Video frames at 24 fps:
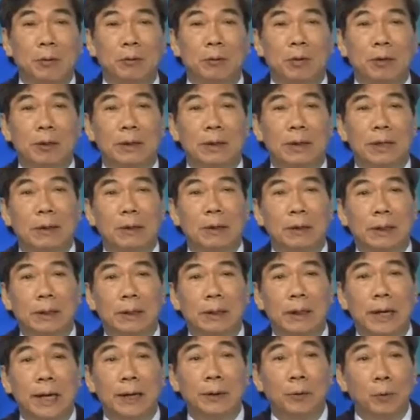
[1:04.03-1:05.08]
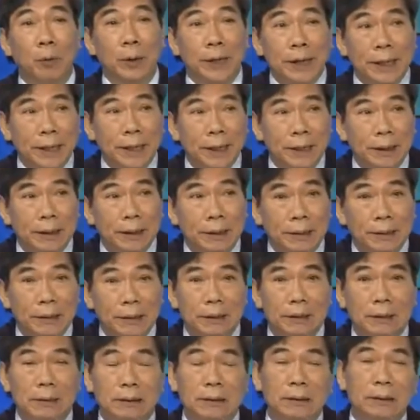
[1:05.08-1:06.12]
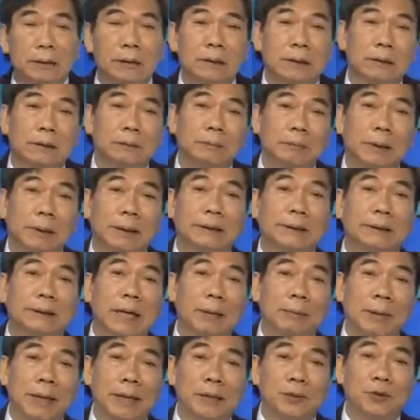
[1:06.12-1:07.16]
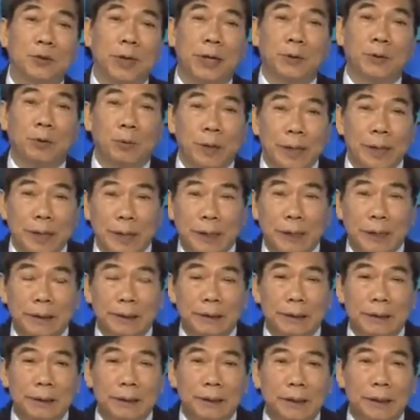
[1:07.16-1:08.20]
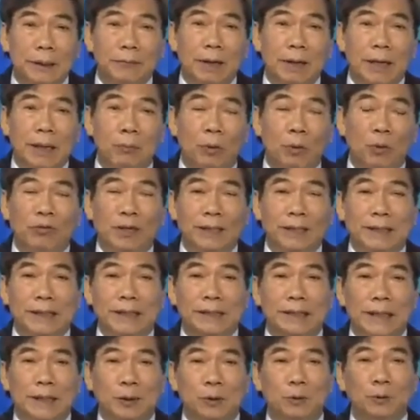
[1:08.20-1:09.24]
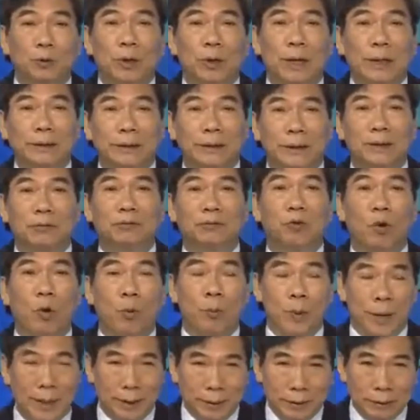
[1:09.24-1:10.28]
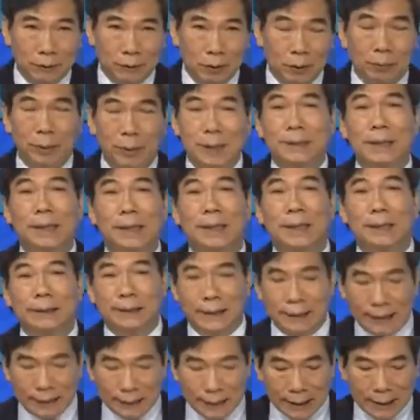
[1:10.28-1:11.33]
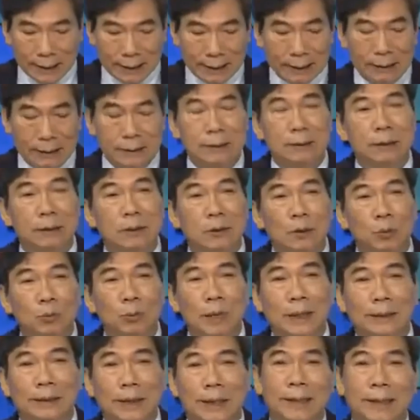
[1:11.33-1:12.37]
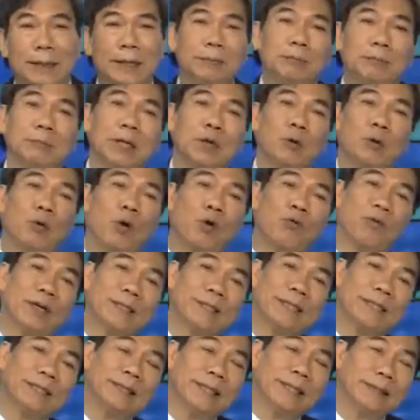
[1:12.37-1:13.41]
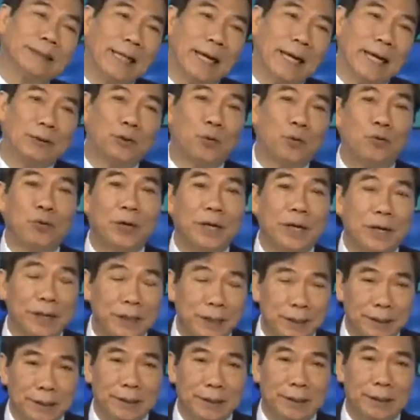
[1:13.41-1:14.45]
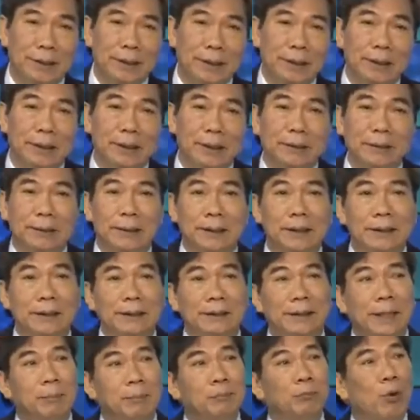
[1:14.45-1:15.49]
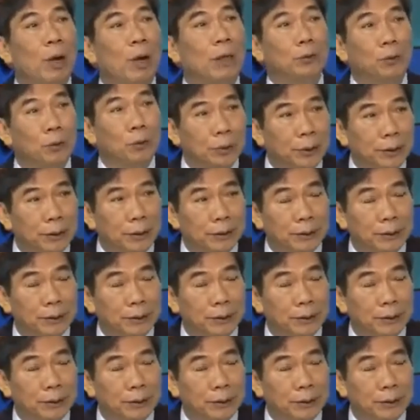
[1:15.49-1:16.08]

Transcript: đó là E. coli bệnh các bệnh do E. coli như vậy là bốn vaccine là chúng tôi đã từng phổ biến còn bây giờ thì à, cũng là thời điểm nếu có vaccine dịch tả châu phi thì tiêm quá tốt đi